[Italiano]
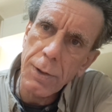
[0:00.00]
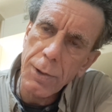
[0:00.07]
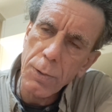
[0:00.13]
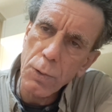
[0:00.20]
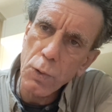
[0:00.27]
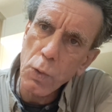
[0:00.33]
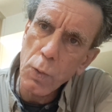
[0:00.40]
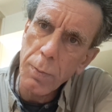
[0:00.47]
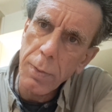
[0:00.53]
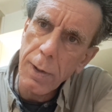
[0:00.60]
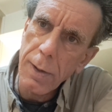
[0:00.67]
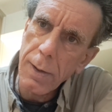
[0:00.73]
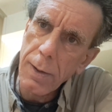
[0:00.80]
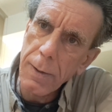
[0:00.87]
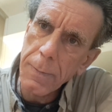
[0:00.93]
di YouTube,
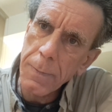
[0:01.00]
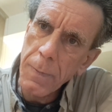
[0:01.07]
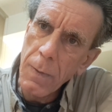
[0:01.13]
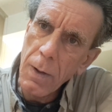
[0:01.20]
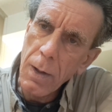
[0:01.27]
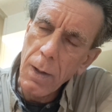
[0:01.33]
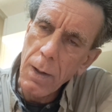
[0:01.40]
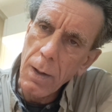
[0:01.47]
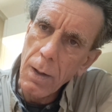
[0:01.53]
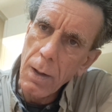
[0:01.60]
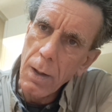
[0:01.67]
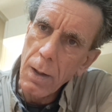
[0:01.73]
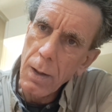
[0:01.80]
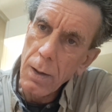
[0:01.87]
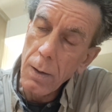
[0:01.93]

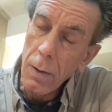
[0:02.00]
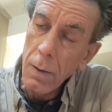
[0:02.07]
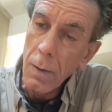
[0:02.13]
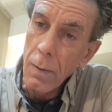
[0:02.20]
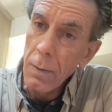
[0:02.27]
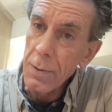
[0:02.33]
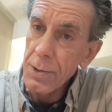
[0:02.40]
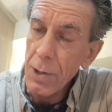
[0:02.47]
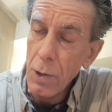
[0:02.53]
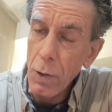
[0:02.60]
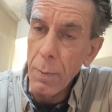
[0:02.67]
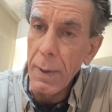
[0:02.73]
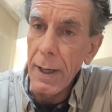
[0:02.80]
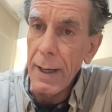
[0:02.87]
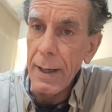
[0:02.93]
eh,
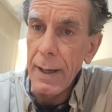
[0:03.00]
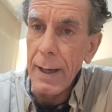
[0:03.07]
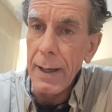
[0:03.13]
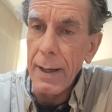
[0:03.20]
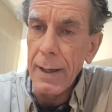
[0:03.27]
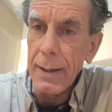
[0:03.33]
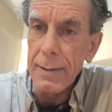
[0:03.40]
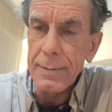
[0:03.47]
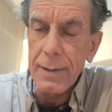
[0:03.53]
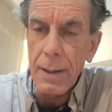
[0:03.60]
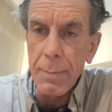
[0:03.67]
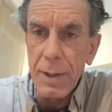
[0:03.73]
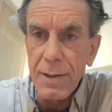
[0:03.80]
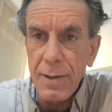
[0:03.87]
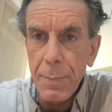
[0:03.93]
siccome è
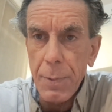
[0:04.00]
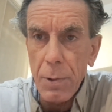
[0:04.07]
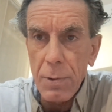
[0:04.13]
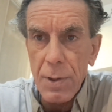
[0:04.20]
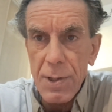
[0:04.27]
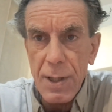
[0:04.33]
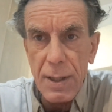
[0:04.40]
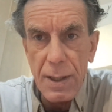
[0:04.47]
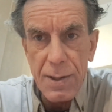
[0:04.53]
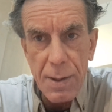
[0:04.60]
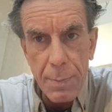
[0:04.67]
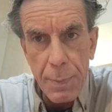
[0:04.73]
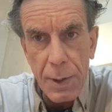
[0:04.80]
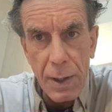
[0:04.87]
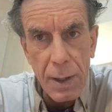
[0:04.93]
talmente pieno di sé da
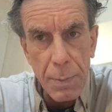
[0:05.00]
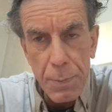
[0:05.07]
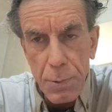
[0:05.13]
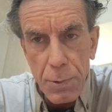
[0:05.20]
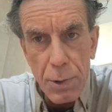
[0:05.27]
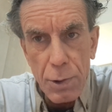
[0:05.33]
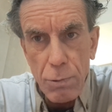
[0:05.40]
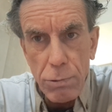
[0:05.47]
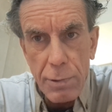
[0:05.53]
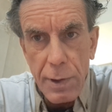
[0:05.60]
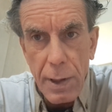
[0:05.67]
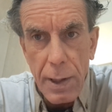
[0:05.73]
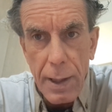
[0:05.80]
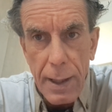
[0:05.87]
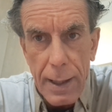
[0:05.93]
saperne più di tutti
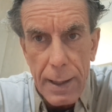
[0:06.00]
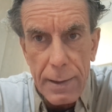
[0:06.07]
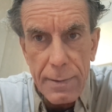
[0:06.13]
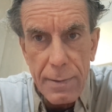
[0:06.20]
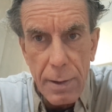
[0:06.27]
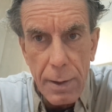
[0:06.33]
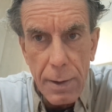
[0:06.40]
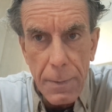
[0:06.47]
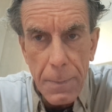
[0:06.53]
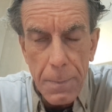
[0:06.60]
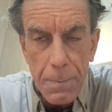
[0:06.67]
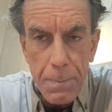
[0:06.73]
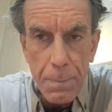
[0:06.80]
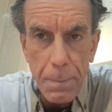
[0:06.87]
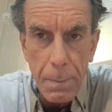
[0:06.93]
gli altri,
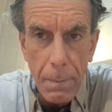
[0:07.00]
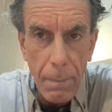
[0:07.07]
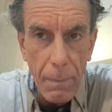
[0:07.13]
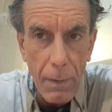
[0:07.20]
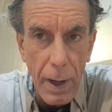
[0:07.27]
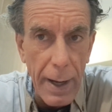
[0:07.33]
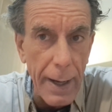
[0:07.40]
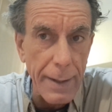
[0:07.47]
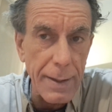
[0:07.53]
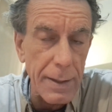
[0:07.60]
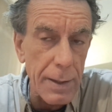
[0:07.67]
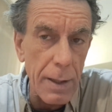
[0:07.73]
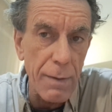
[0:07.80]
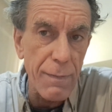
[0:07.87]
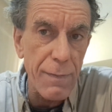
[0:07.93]
è eh, da
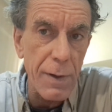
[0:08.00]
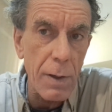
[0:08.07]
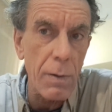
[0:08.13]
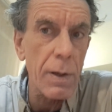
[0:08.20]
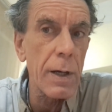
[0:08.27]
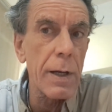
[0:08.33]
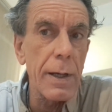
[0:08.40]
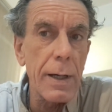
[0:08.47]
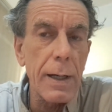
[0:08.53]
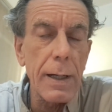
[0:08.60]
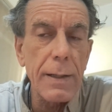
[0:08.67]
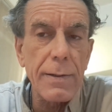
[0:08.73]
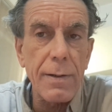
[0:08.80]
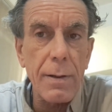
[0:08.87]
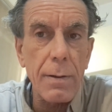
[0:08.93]
degli inferiori agli
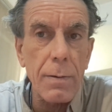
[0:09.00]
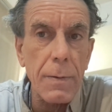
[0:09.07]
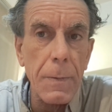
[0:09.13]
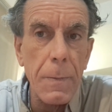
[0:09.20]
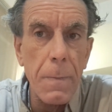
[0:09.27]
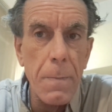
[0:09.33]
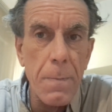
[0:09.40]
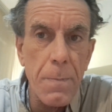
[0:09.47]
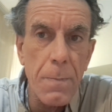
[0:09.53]
altri, no?